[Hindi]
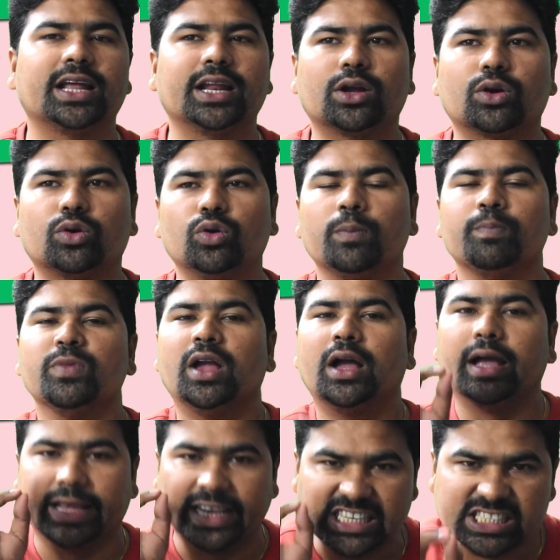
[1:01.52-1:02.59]
तारीख को
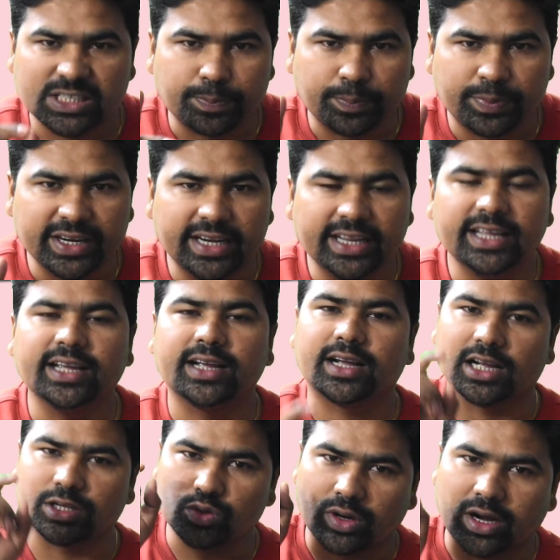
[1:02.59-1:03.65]
स्पीडी
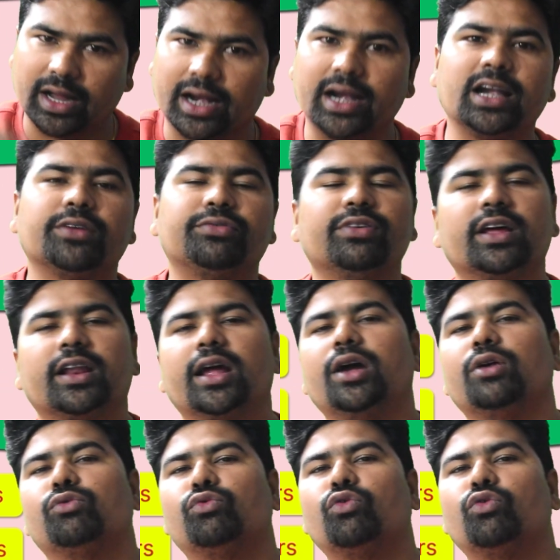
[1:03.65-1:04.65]
का जो करंट अफेयर है